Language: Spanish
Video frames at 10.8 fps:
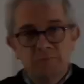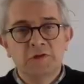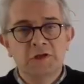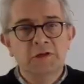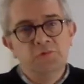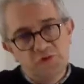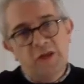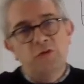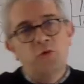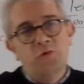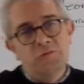y
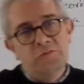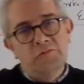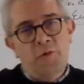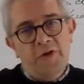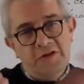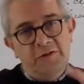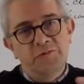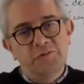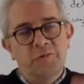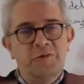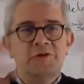buscando
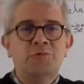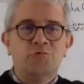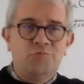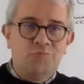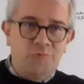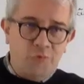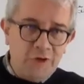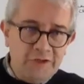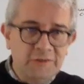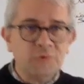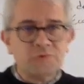objetivos, objetivos
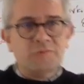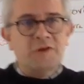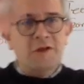colectivos